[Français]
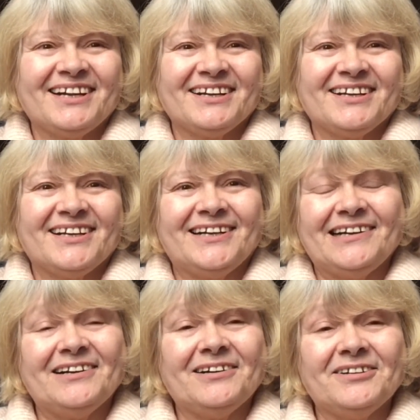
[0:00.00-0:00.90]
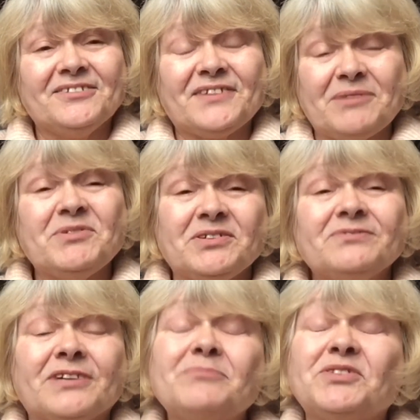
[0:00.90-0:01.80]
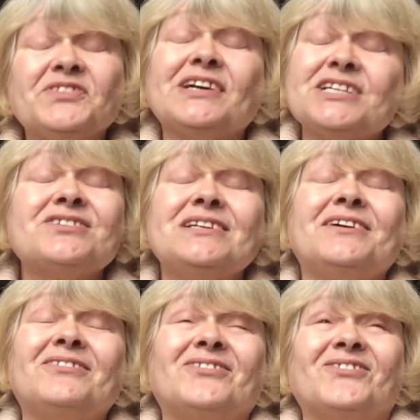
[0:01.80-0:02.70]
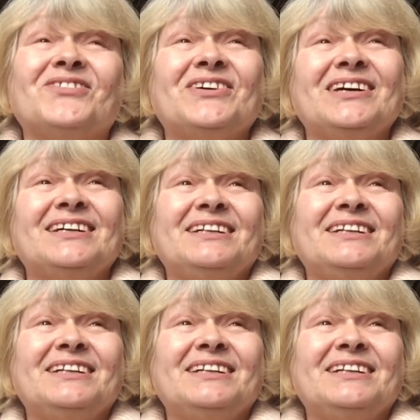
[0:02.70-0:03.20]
Euh, vraiment, vraiment de très jolies rencontres.